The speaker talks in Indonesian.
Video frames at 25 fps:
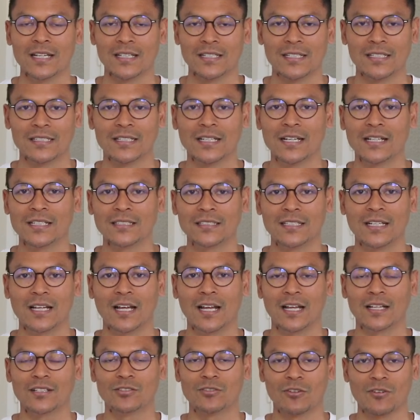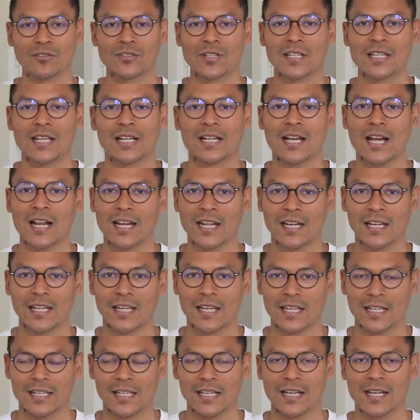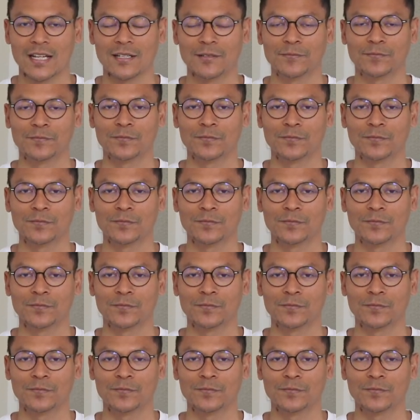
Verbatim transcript: dengan uh, jurusan yang kalian inginkan.